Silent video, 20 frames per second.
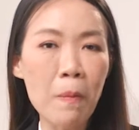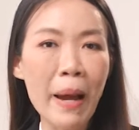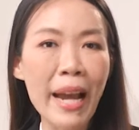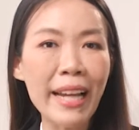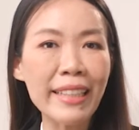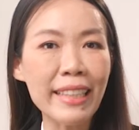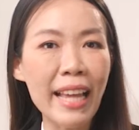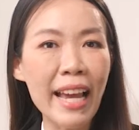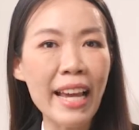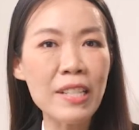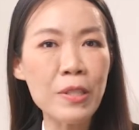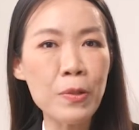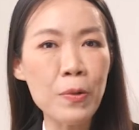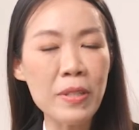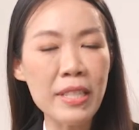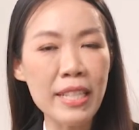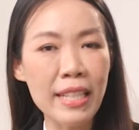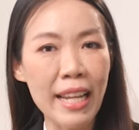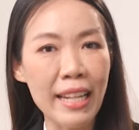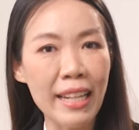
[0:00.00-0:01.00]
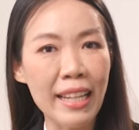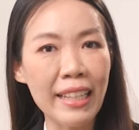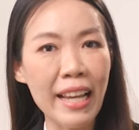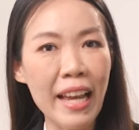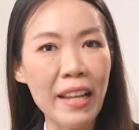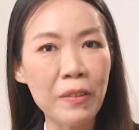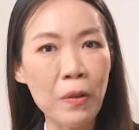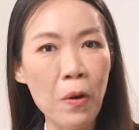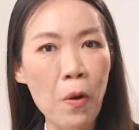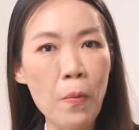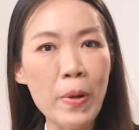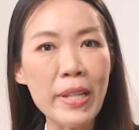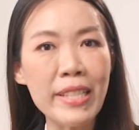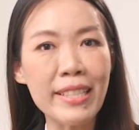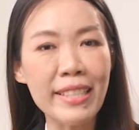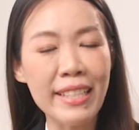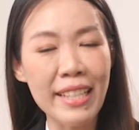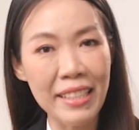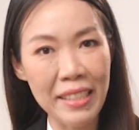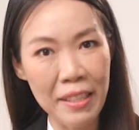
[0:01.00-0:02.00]
ภายใต้ช่วงสถานการณ์โควิด
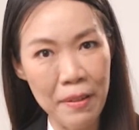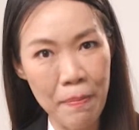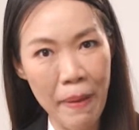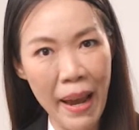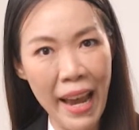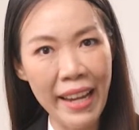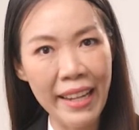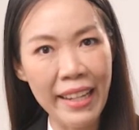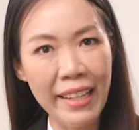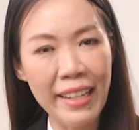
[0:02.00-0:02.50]
จริงหรือไม่